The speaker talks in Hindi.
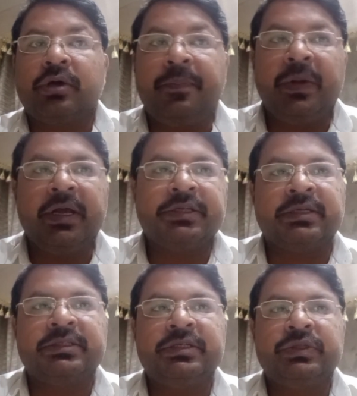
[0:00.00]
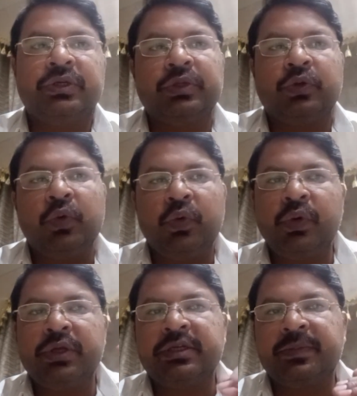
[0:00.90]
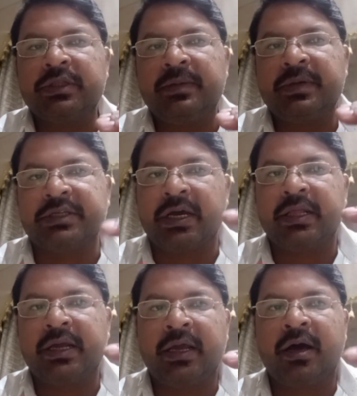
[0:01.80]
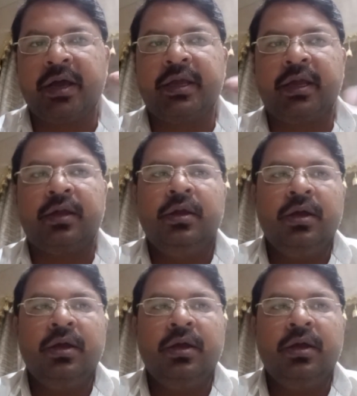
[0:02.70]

कपल के चांसेस थोड़े से मतलब के ज़्यादा हैं हाई हैं